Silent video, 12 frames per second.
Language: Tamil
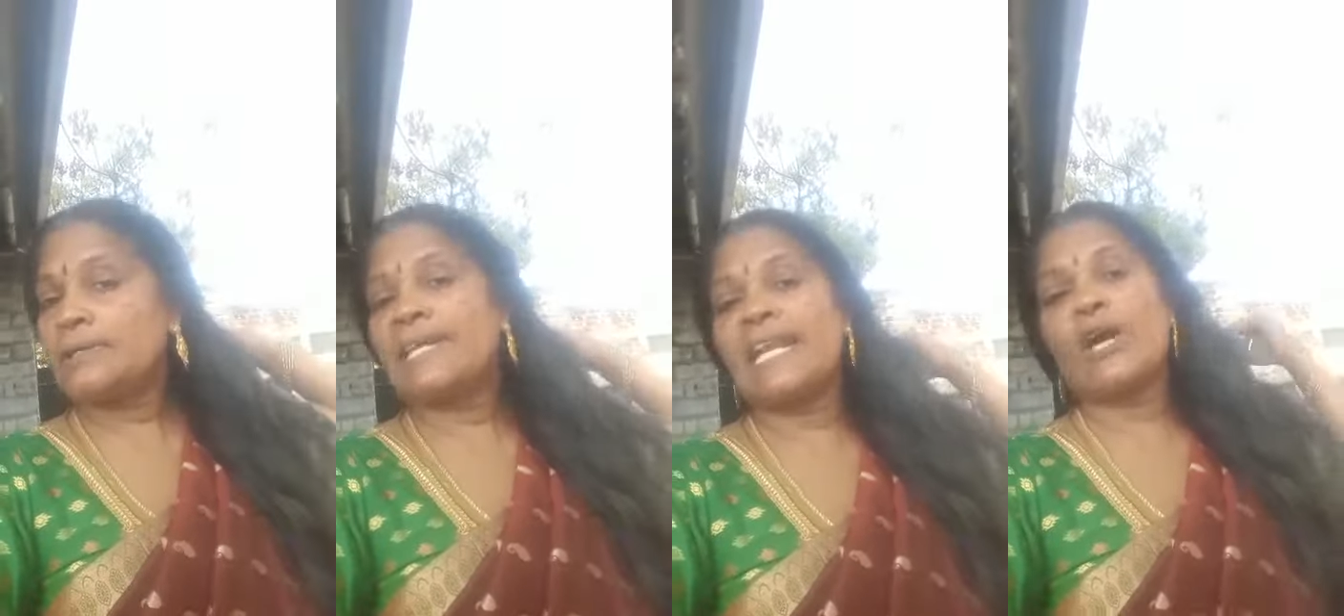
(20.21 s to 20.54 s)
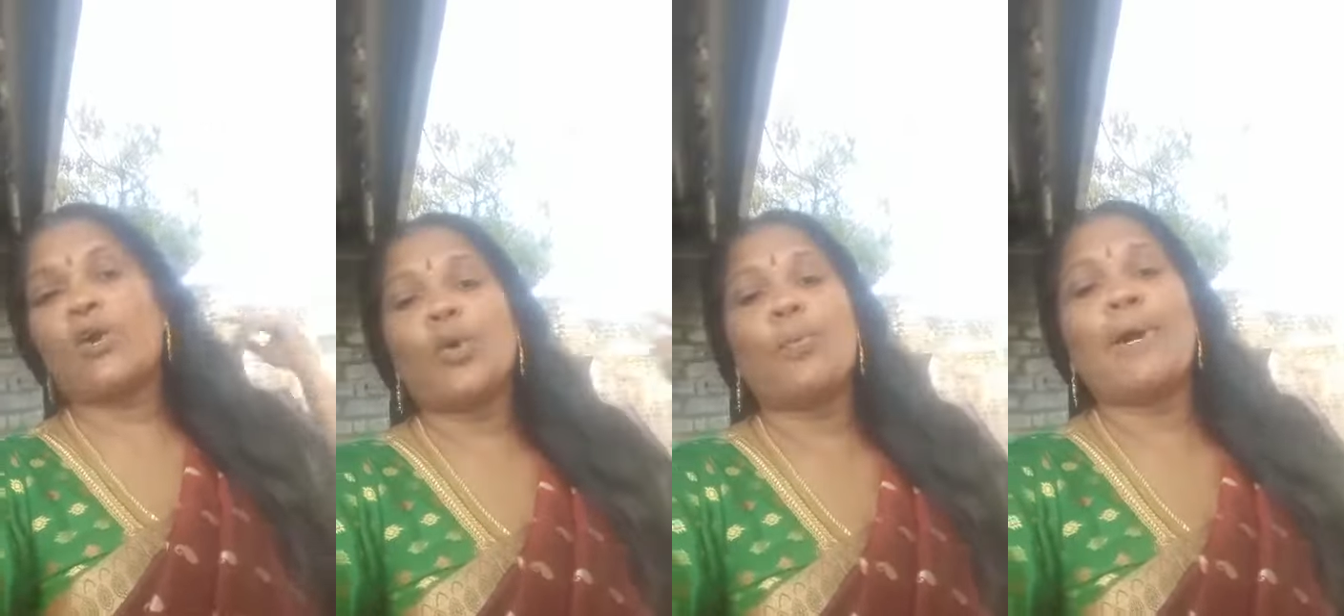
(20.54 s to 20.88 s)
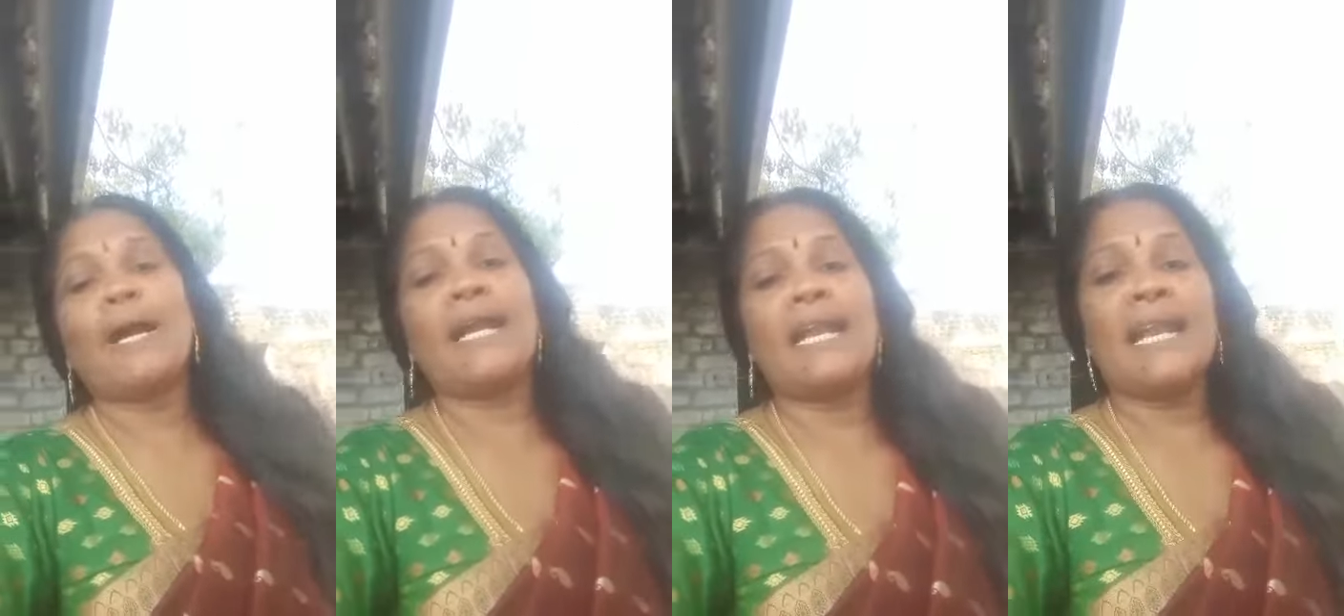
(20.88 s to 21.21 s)
சில
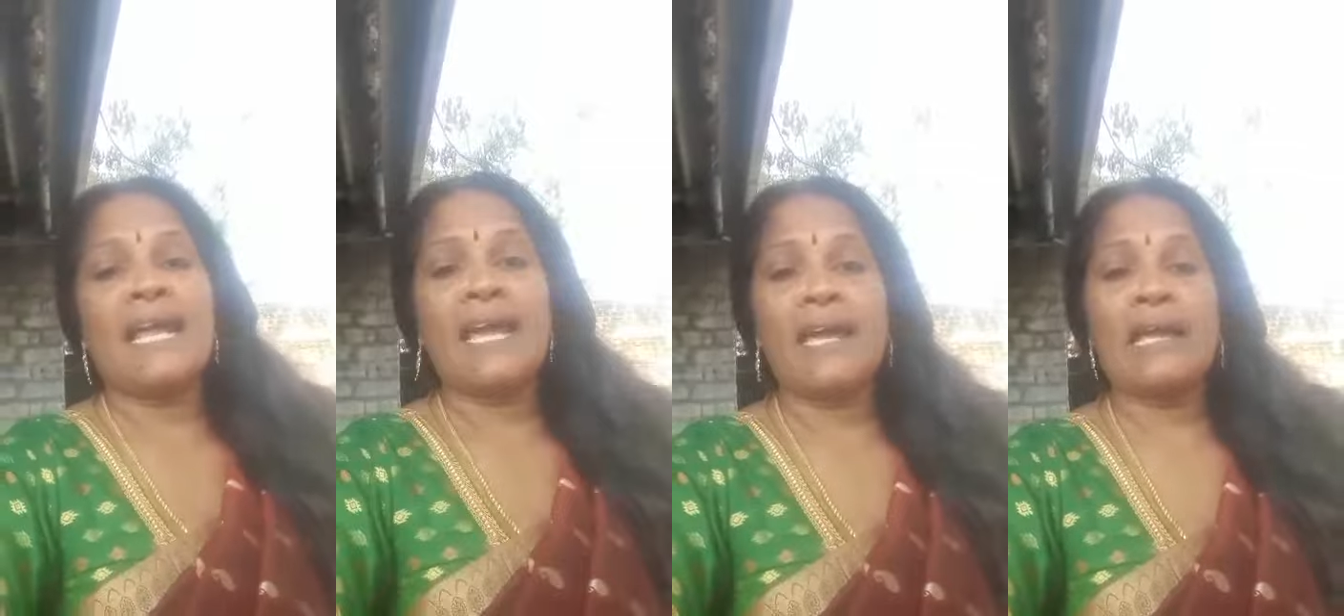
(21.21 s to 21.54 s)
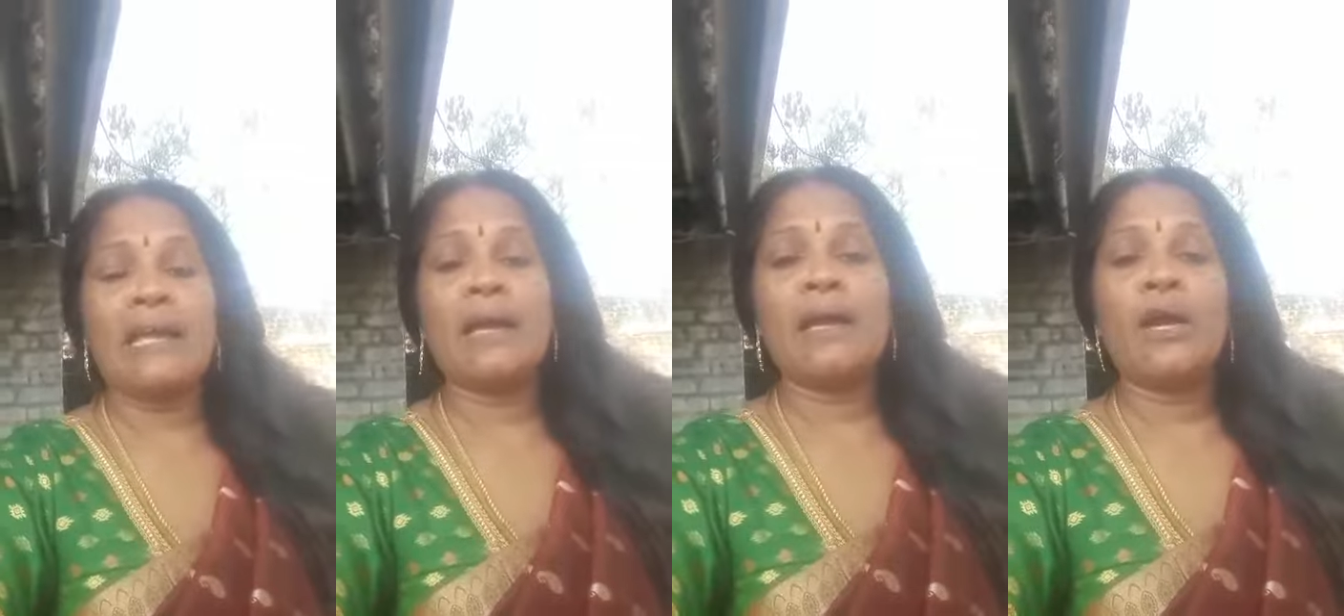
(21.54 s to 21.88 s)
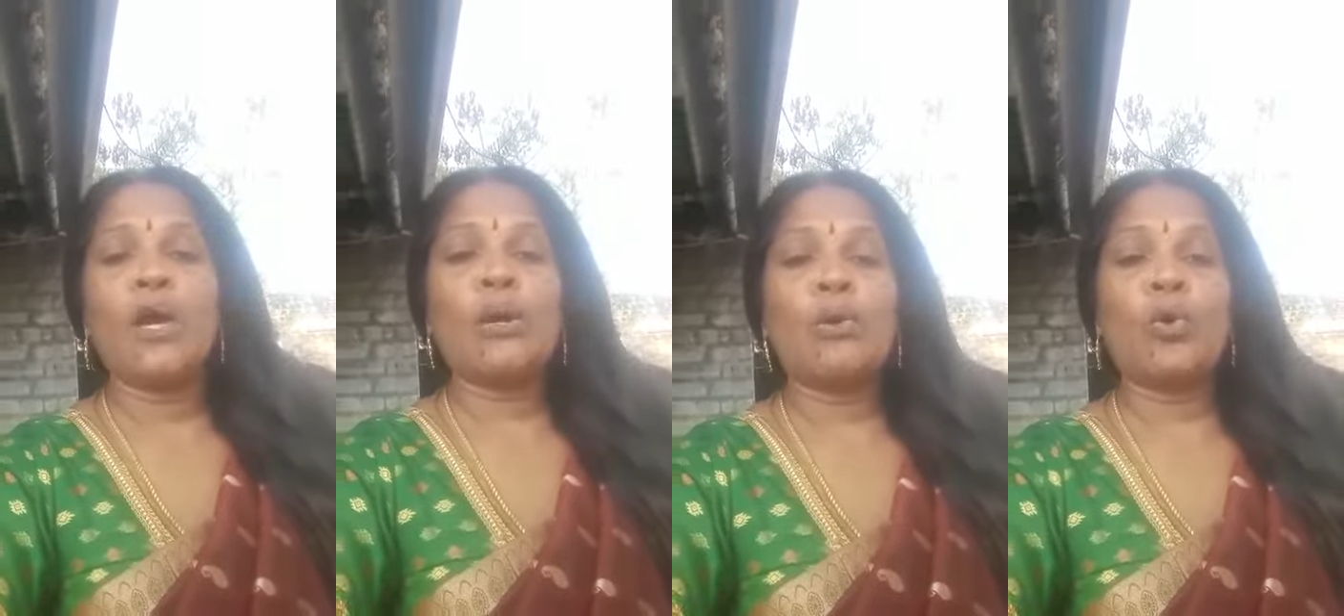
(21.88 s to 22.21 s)
குடும்பங்களிலே
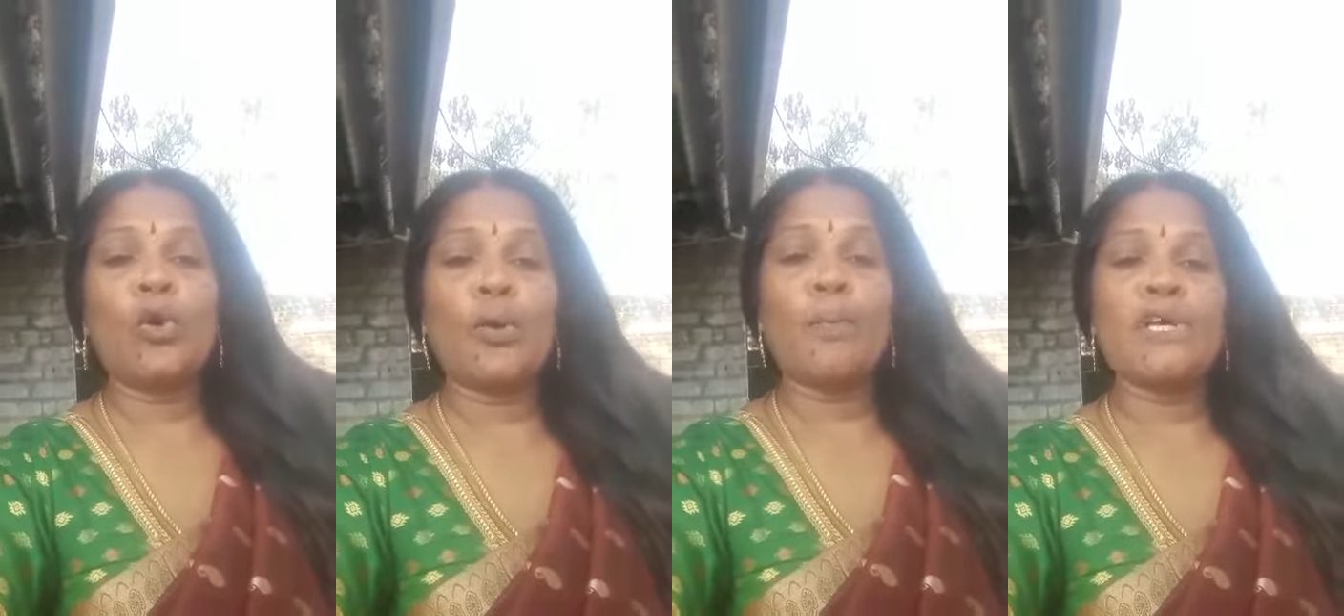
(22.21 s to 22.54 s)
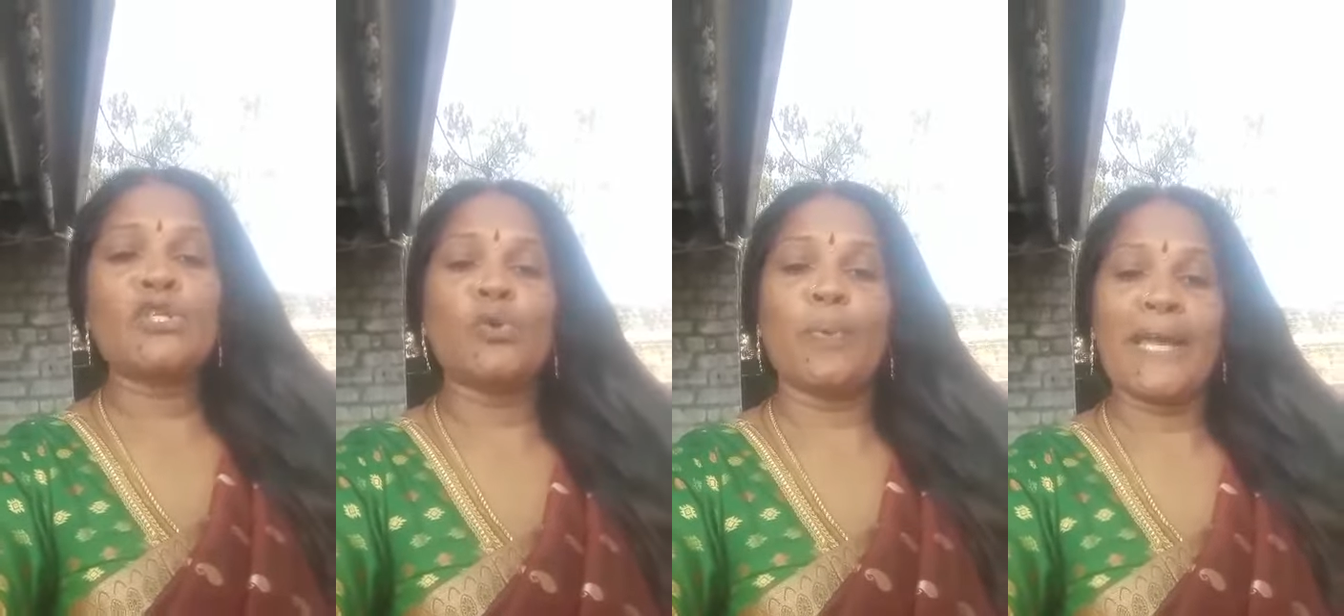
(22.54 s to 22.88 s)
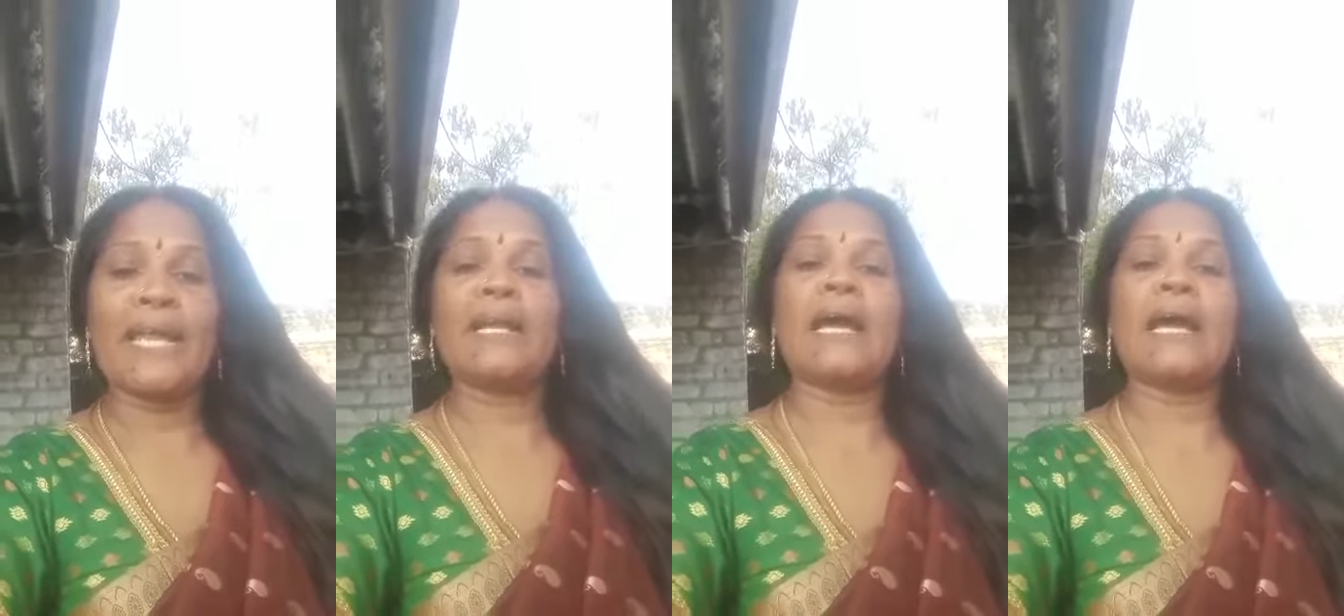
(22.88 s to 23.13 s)
குடும்ப சுமையின்